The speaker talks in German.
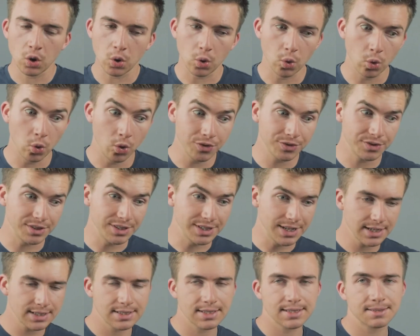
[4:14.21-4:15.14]
Und die
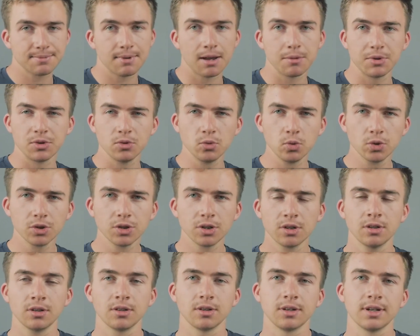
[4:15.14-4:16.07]
nächsten zwei
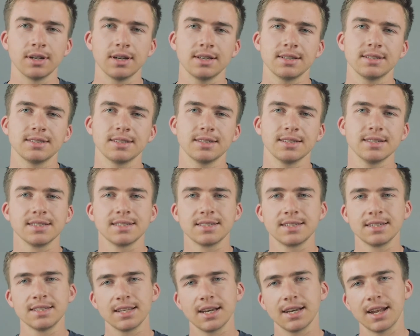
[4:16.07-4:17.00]
Minuten ja,
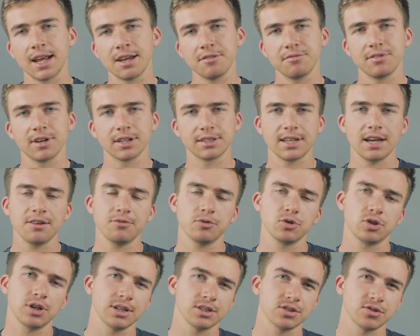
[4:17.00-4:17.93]
sind halt einfach
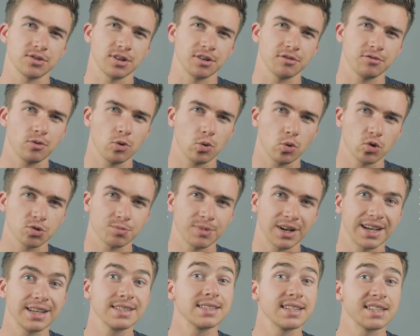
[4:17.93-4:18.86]
dafür da, dass du den Fokus mal
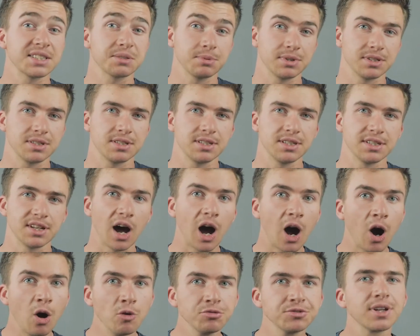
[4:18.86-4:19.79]
ganz explizit
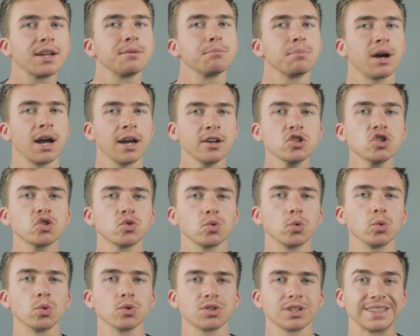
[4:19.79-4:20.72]
auf deinen
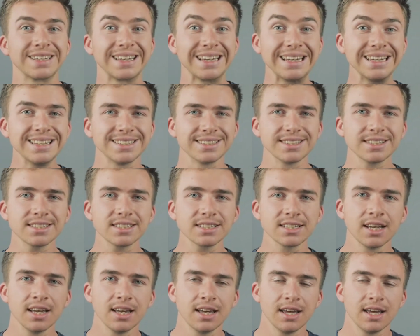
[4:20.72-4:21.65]
Beinstoß
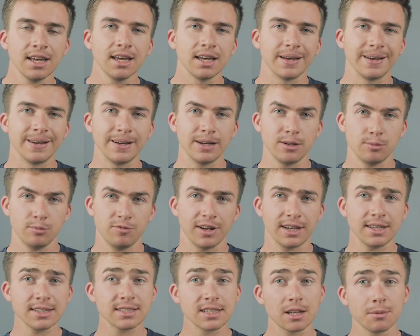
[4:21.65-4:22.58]
richtest. Ähm,
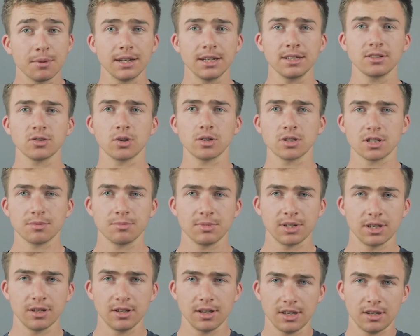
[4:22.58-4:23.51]
vergiss dabei nicht, trotzdem
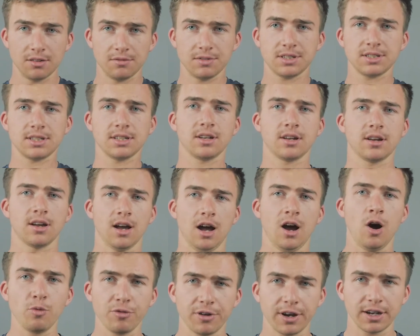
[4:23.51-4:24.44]
eine gewisse
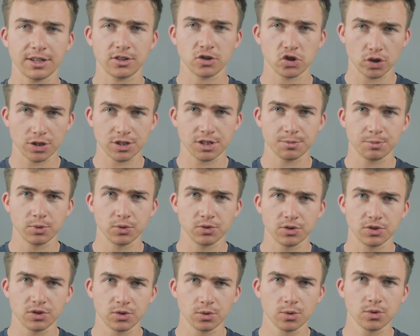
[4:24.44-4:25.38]
aufrechte, stolze
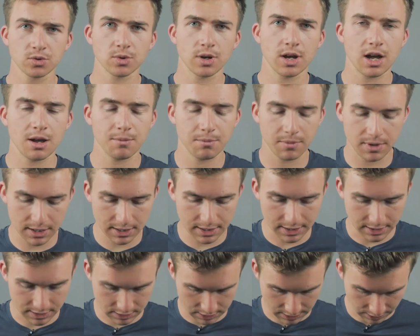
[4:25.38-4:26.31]
Position zu haben. Ja,
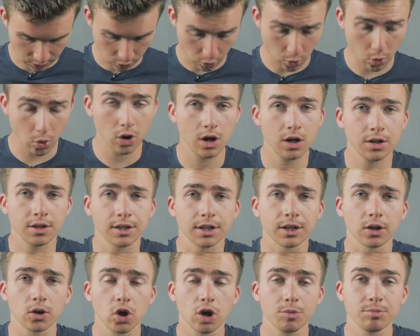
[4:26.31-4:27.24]
dein, dein Chor,
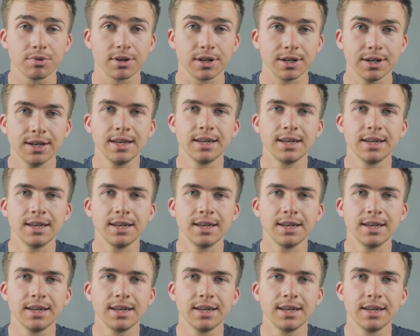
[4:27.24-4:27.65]
dein Körper,